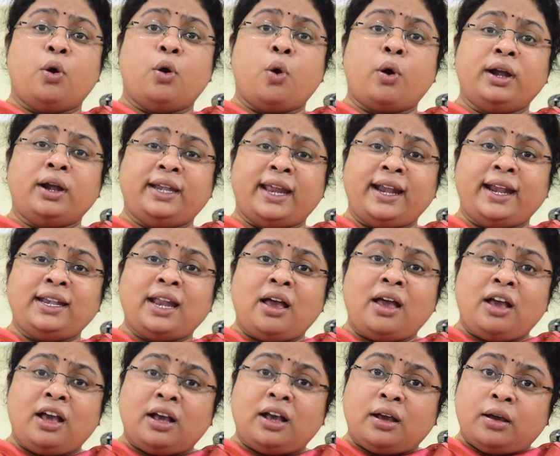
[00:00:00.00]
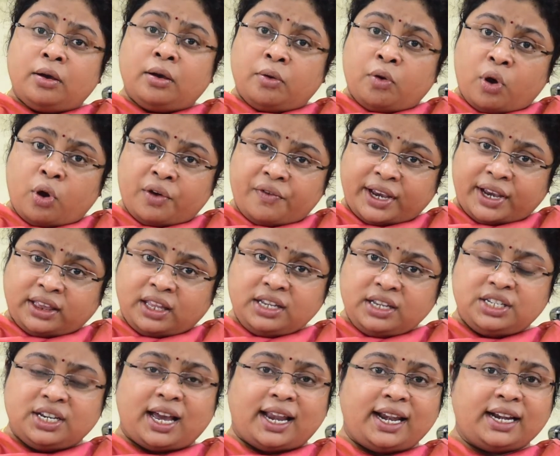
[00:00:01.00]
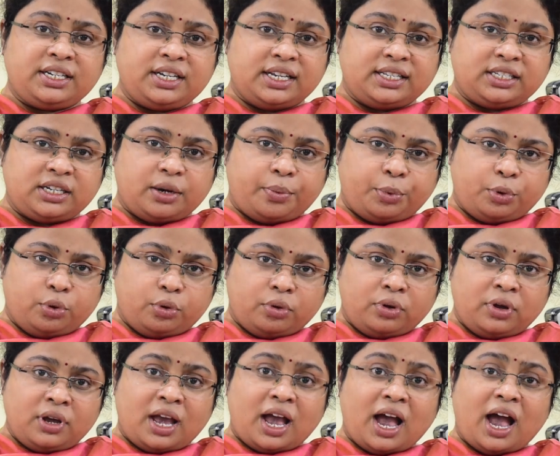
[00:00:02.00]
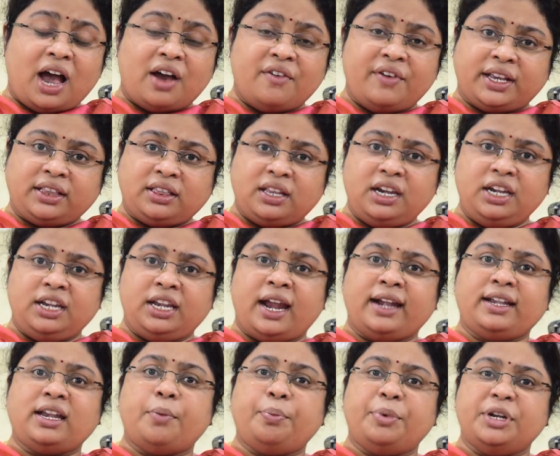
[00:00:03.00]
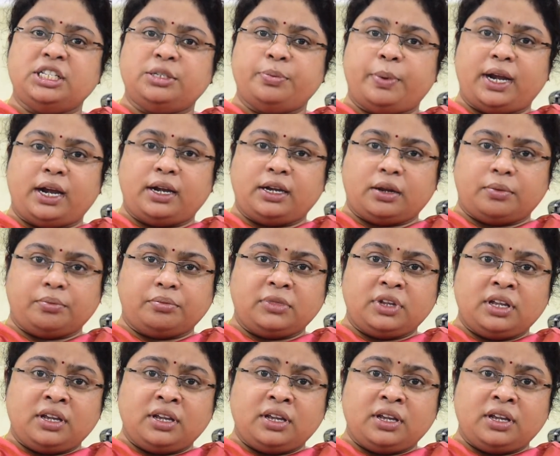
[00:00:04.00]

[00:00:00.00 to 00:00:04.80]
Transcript: ఒక డేటా ఒక వ్యక్తి నుంచి కలెక్ట్ చేసేటప్పుడు ఆ వ్యక్తిని డేటా ప్రిన్సిపల్ అంటాం